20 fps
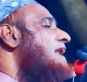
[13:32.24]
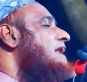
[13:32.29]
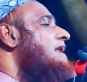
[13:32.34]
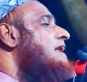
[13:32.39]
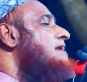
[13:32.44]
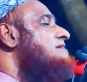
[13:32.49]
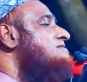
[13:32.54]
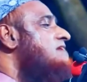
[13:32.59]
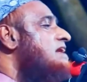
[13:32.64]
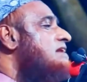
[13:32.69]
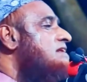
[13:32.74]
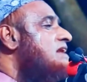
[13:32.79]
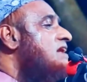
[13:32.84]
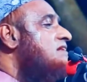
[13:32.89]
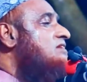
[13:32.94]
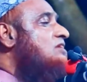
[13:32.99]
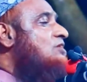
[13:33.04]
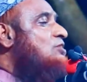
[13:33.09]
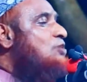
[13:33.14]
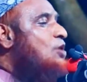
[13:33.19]
আল্লাহ
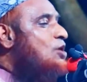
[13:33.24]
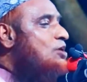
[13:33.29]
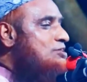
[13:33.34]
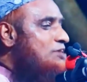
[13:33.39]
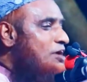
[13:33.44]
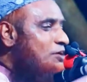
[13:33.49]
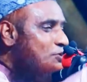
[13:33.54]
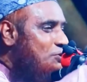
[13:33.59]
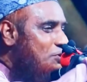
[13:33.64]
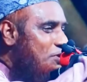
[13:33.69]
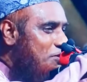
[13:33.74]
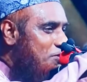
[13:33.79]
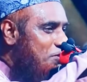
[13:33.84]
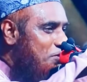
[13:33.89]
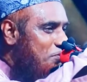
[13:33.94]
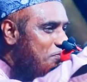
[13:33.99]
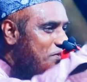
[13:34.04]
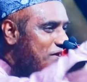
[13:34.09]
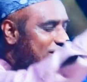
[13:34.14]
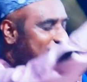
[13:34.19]
জান্নাতের দরজা খুলে
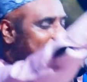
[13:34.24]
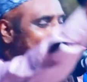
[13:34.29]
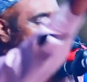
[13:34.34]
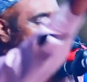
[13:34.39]
দিবে